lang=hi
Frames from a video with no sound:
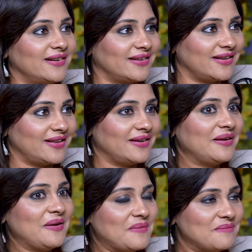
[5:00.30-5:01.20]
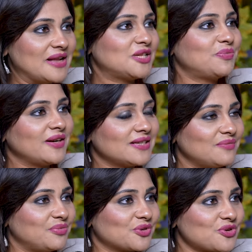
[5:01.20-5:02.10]
लड़की थी मंच पर
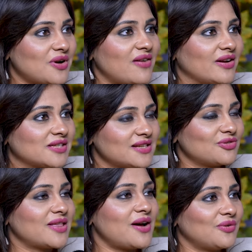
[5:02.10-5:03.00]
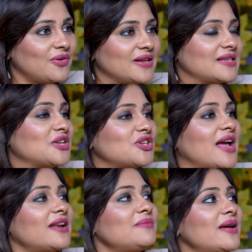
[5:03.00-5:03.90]
जिन पुरुषों का वर्चस्व था उन्होंने
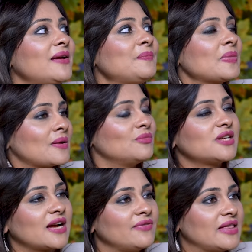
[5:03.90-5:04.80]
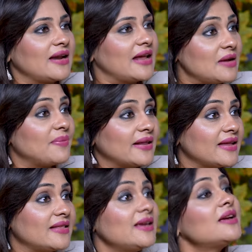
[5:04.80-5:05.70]
संचालन में मुझे कविता नहीं
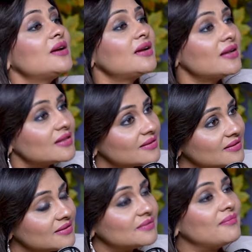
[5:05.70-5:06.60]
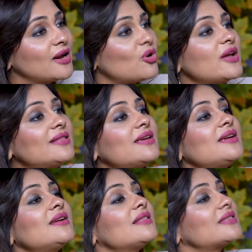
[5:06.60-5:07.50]
पढ़ने दी मैं रोई थी
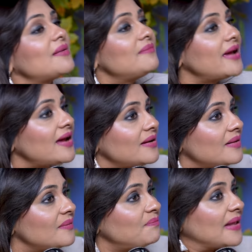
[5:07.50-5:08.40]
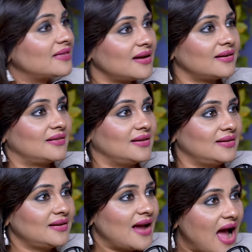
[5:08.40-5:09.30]
तब मैं पत्थर थी
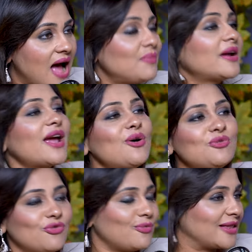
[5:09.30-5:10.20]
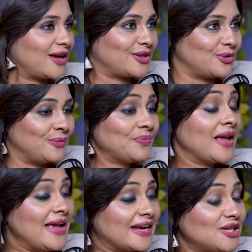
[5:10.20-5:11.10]
अब क्या हूँ वो बताती हूँ
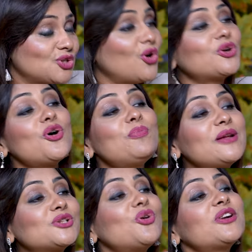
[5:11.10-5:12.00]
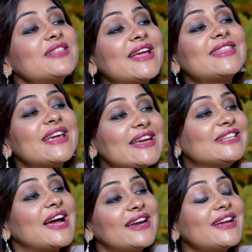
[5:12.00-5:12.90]
कि चोटों पे चोट देते ही
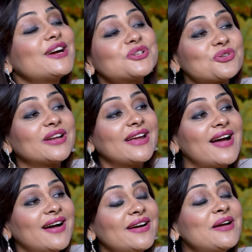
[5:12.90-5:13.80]
जाने का शुक्रिया